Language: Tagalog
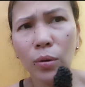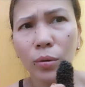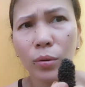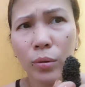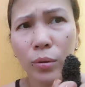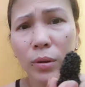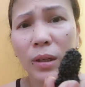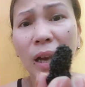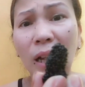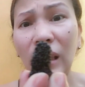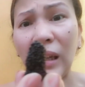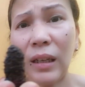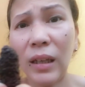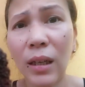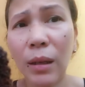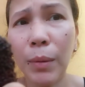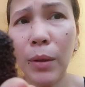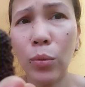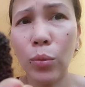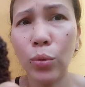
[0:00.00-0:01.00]
kakainin
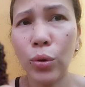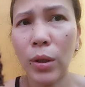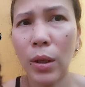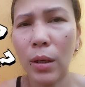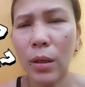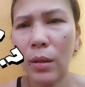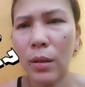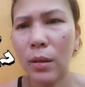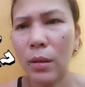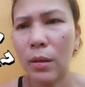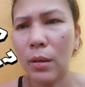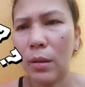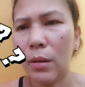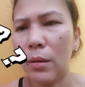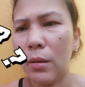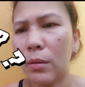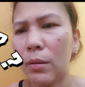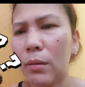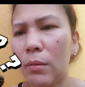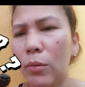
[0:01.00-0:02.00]
ni binusya.
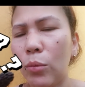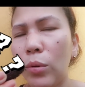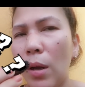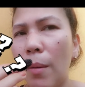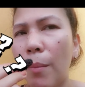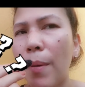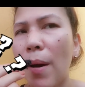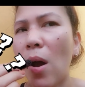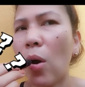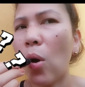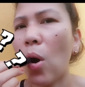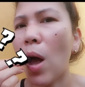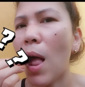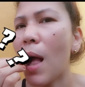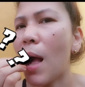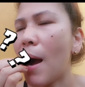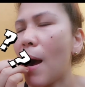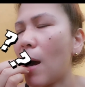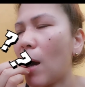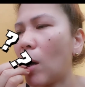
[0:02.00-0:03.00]
Una pa ako.
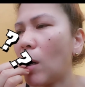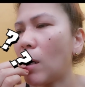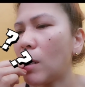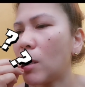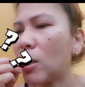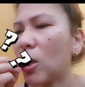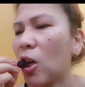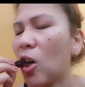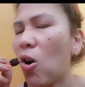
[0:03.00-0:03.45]
Mm.